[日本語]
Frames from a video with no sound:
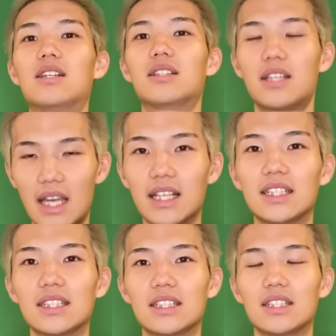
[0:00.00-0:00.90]
で、
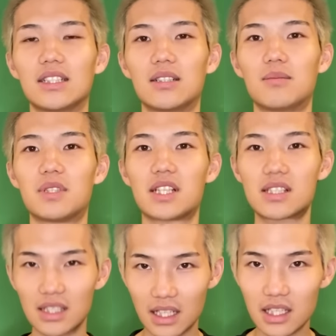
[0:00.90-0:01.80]
まあさ
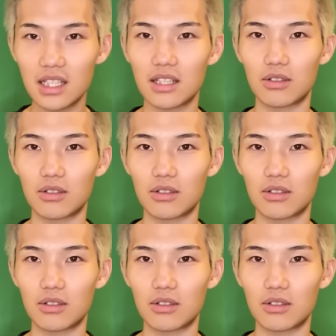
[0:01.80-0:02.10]
すがに、